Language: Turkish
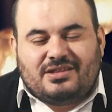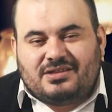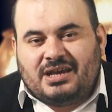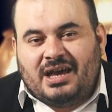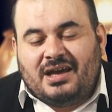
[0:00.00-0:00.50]

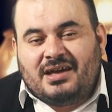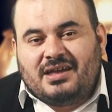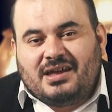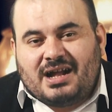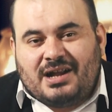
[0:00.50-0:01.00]
diye
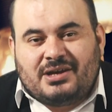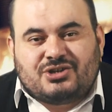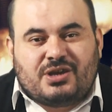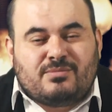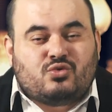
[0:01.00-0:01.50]

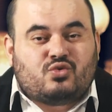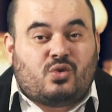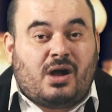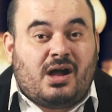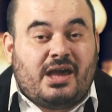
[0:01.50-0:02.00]
kardeşlerim
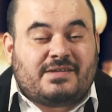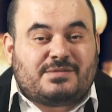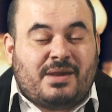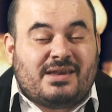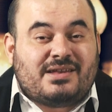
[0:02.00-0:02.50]
dua
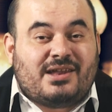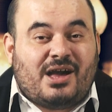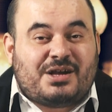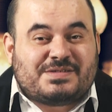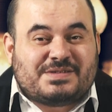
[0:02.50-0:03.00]
etmek
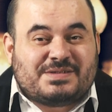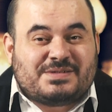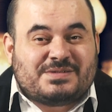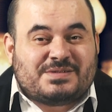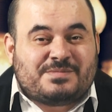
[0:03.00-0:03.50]

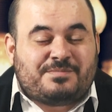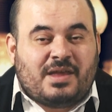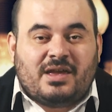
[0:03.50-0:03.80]
lazım.